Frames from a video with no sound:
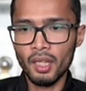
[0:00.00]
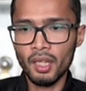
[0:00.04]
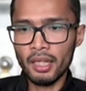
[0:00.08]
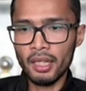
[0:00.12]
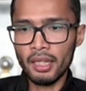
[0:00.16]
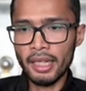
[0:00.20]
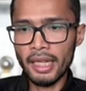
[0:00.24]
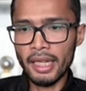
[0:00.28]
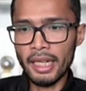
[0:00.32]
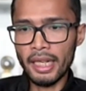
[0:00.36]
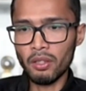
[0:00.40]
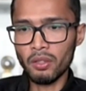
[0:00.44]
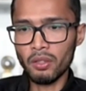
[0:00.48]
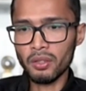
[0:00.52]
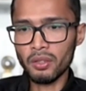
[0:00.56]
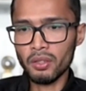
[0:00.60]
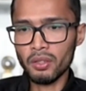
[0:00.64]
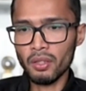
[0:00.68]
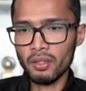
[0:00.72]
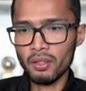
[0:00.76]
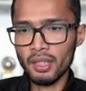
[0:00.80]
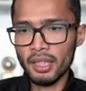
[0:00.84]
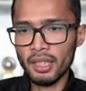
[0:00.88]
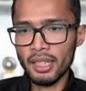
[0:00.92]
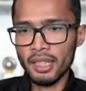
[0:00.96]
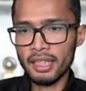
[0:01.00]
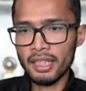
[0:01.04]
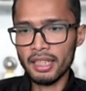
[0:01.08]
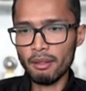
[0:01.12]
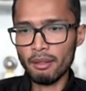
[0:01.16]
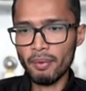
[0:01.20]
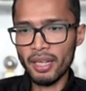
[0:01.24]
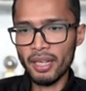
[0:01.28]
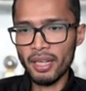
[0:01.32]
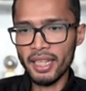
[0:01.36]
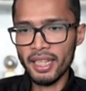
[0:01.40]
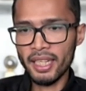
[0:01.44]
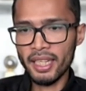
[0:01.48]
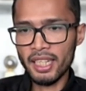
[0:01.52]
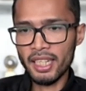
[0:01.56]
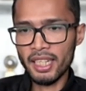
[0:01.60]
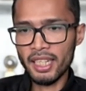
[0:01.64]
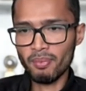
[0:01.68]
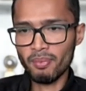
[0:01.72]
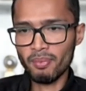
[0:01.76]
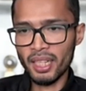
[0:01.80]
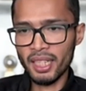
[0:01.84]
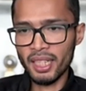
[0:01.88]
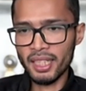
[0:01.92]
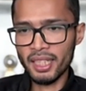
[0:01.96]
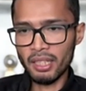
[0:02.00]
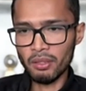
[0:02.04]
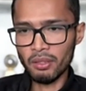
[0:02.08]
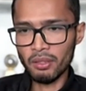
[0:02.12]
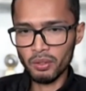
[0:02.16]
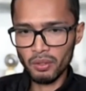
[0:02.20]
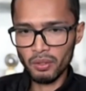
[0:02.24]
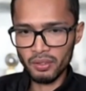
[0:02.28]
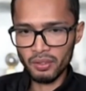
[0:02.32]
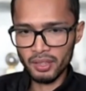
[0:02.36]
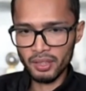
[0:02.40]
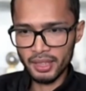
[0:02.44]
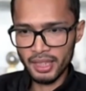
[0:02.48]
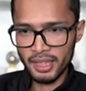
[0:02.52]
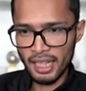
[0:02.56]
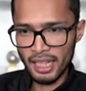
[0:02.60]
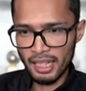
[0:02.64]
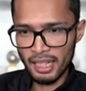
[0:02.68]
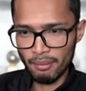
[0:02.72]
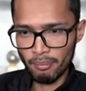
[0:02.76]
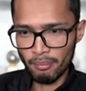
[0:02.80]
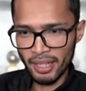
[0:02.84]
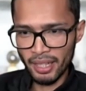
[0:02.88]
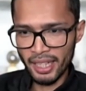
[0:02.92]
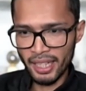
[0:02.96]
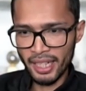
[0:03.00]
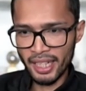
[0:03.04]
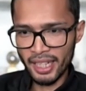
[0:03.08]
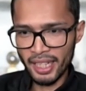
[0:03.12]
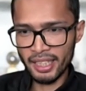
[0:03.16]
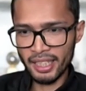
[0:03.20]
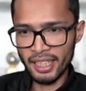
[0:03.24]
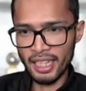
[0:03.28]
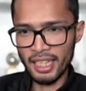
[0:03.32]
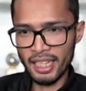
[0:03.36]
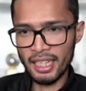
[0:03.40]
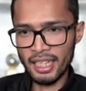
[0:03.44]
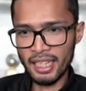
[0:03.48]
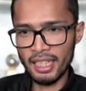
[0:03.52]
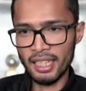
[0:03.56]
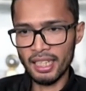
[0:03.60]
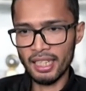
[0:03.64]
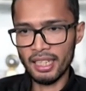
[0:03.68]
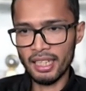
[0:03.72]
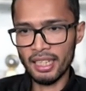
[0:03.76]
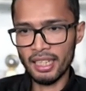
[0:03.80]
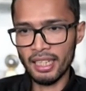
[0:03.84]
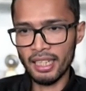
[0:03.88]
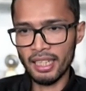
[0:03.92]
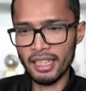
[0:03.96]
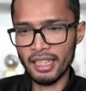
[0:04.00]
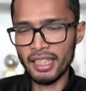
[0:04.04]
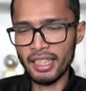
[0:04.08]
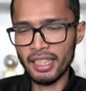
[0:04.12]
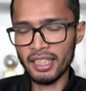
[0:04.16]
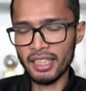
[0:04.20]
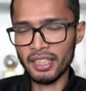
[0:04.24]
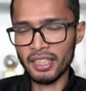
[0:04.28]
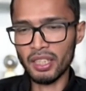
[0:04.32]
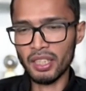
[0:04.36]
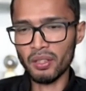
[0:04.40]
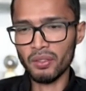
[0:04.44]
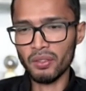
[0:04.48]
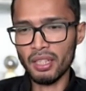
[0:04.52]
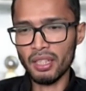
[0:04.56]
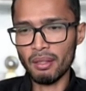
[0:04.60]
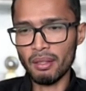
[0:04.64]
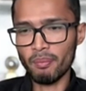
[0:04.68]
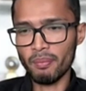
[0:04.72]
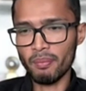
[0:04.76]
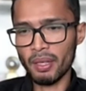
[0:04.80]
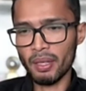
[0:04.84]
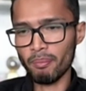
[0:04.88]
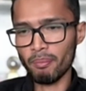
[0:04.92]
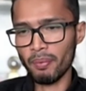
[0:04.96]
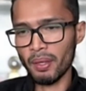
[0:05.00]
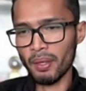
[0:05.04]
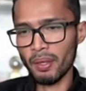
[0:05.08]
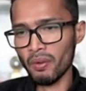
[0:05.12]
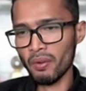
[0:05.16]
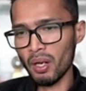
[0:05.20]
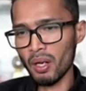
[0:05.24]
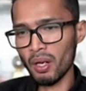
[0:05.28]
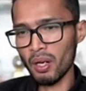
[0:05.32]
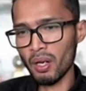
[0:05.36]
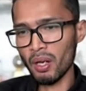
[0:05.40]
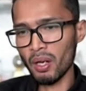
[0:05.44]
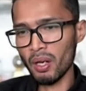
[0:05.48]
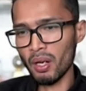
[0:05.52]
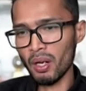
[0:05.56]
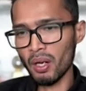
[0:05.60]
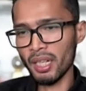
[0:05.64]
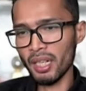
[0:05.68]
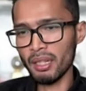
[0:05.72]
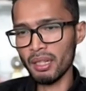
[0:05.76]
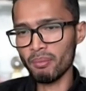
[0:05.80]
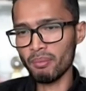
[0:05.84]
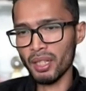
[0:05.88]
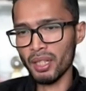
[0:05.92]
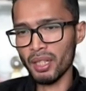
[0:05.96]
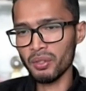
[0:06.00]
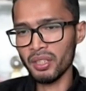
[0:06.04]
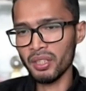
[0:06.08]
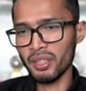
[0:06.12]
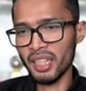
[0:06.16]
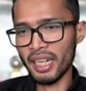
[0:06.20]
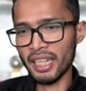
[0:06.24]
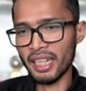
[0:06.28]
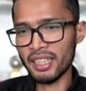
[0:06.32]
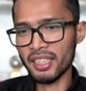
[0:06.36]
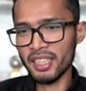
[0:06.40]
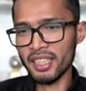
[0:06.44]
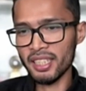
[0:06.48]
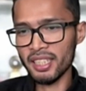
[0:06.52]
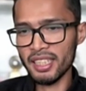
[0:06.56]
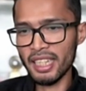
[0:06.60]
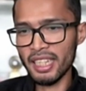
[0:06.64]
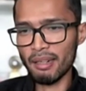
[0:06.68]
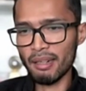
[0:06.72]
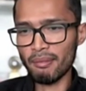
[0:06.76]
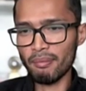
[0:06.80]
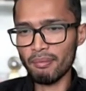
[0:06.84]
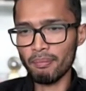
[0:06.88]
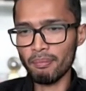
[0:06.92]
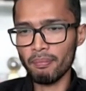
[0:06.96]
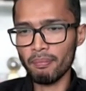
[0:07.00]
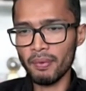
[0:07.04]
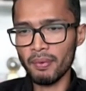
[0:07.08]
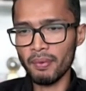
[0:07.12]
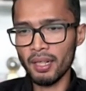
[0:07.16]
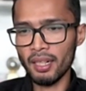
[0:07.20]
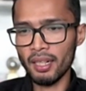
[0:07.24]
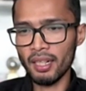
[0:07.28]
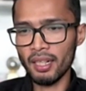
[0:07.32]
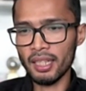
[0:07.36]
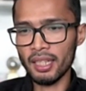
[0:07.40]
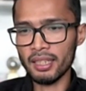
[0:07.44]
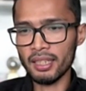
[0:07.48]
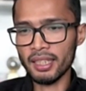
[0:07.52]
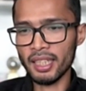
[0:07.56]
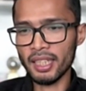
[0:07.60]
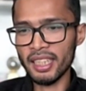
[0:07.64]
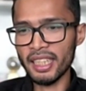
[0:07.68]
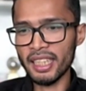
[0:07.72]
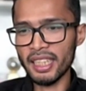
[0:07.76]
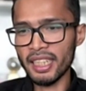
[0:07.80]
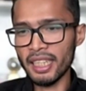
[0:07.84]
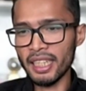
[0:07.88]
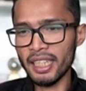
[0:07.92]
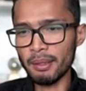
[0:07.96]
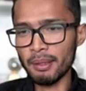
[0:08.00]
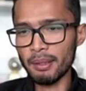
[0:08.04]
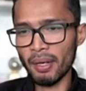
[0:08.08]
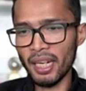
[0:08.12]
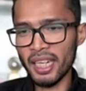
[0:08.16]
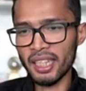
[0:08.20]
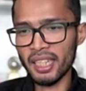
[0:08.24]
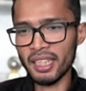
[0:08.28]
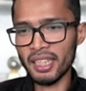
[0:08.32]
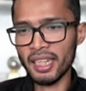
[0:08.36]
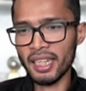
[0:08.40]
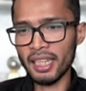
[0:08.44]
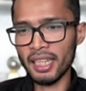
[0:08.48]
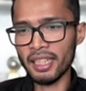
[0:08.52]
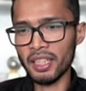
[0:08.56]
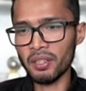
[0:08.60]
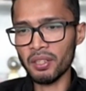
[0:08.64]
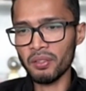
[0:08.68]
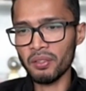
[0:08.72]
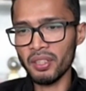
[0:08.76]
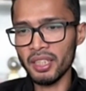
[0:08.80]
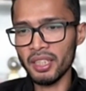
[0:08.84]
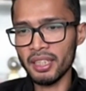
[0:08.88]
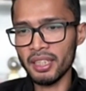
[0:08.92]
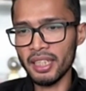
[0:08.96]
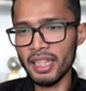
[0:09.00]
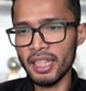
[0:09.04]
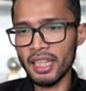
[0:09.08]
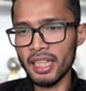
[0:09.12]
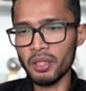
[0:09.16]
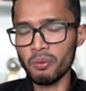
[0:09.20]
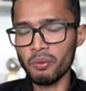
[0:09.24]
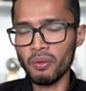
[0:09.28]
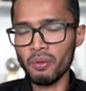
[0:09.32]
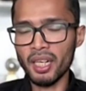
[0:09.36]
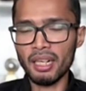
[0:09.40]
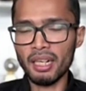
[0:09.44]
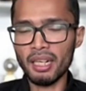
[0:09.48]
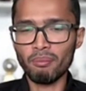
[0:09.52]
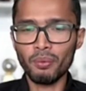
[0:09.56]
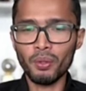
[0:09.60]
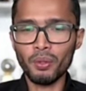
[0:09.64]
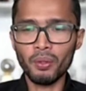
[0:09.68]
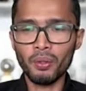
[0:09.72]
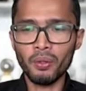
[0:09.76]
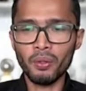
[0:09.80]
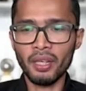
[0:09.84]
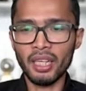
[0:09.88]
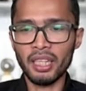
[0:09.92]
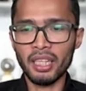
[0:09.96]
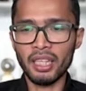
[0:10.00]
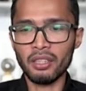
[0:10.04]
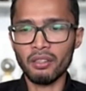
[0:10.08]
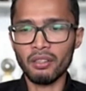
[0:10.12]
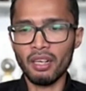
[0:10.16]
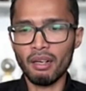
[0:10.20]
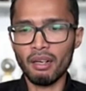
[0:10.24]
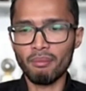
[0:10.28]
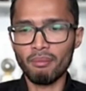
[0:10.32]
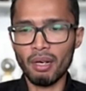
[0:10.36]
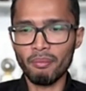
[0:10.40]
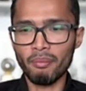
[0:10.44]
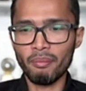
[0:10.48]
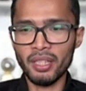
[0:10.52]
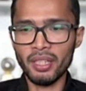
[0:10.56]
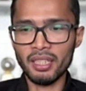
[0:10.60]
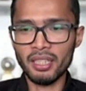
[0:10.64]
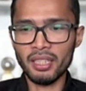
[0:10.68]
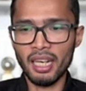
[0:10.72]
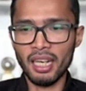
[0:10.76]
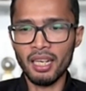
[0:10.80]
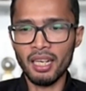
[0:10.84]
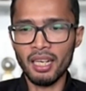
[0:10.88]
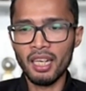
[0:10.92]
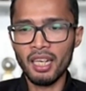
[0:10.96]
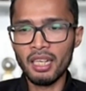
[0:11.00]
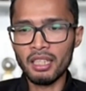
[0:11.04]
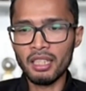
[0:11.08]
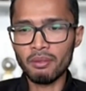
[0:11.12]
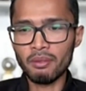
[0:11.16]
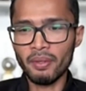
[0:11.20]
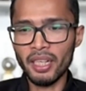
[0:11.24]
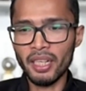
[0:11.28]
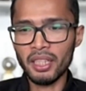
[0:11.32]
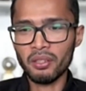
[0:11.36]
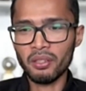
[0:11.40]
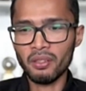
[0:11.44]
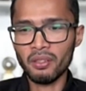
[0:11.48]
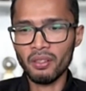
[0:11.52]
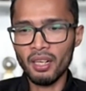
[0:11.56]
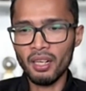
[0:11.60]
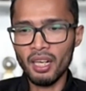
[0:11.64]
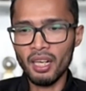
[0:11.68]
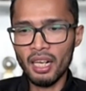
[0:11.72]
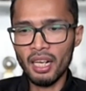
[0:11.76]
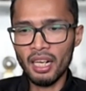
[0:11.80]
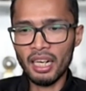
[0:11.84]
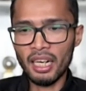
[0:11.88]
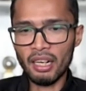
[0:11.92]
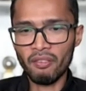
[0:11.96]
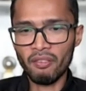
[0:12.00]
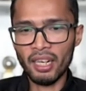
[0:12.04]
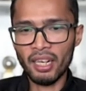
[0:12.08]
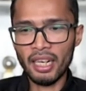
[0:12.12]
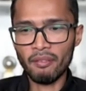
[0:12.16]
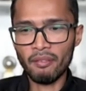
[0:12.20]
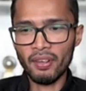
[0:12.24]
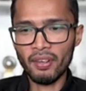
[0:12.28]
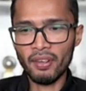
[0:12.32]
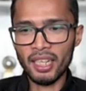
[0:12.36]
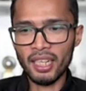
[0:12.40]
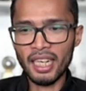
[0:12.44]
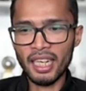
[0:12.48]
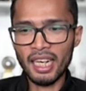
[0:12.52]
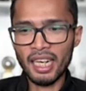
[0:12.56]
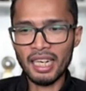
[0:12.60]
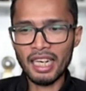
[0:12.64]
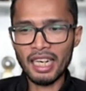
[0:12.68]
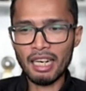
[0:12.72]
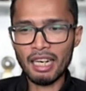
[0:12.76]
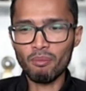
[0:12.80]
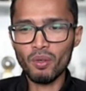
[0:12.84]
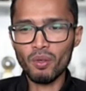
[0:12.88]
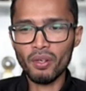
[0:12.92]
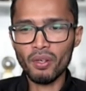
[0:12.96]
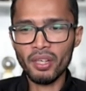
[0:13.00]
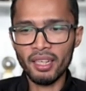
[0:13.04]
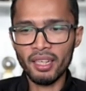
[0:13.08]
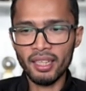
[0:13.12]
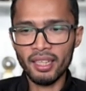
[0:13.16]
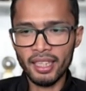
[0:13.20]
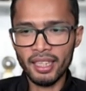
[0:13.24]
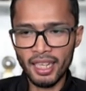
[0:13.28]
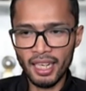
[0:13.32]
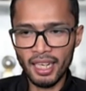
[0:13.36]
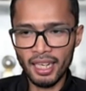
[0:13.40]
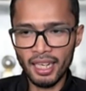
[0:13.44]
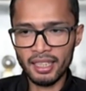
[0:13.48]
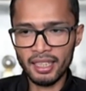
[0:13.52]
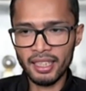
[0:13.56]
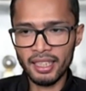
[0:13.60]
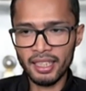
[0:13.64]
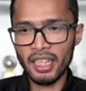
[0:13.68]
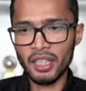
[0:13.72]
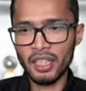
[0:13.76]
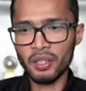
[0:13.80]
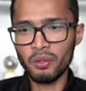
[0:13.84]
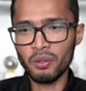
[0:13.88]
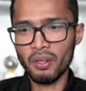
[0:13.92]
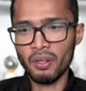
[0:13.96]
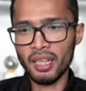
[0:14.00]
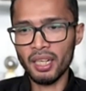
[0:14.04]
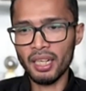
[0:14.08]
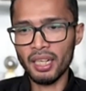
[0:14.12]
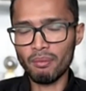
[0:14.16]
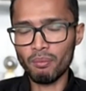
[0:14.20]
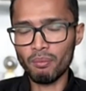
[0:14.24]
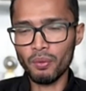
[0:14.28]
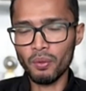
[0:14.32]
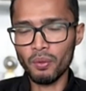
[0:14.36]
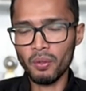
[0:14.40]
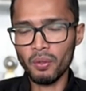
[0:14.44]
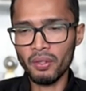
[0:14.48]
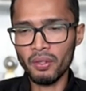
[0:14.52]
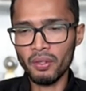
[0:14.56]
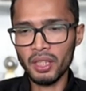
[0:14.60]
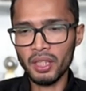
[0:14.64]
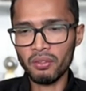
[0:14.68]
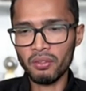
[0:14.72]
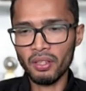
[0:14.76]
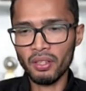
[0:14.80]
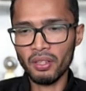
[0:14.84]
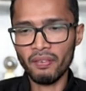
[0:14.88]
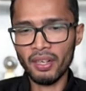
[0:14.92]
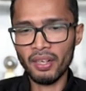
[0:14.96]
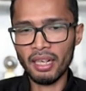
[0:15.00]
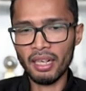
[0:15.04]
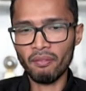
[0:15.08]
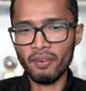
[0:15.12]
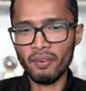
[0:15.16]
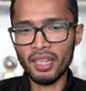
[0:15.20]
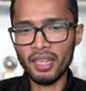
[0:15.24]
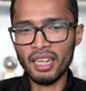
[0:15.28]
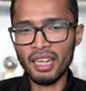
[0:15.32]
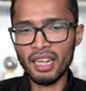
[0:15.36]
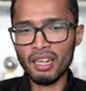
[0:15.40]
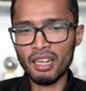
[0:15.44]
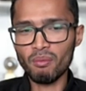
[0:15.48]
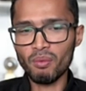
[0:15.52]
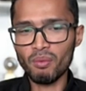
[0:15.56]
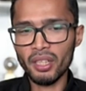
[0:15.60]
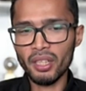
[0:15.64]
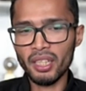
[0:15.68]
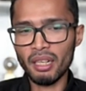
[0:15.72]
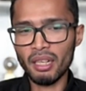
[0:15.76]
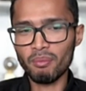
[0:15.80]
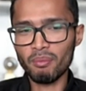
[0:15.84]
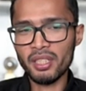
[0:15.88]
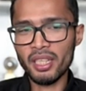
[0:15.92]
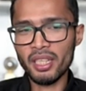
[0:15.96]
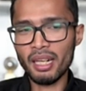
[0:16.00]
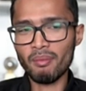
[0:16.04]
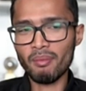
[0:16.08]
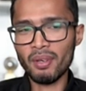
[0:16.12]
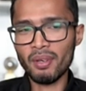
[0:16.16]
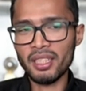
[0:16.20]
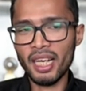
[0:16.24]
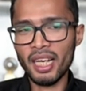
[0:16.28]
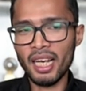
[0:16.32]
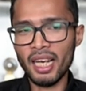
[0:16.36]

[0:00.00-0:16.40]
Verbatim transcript: Oke, okay, untuk ke uh, TBIK sebenarnya untuk jangka pendek ya, uh, ini tentunya berpeluang untuk kembali menguji resist yang uh, tertinggi paling dekat yaitu di 3260 gitu ah, Mbak Prisa. 3260. itu level-level yang kemungkinan ya 3260 itu level-level yang kemungkinan besar masih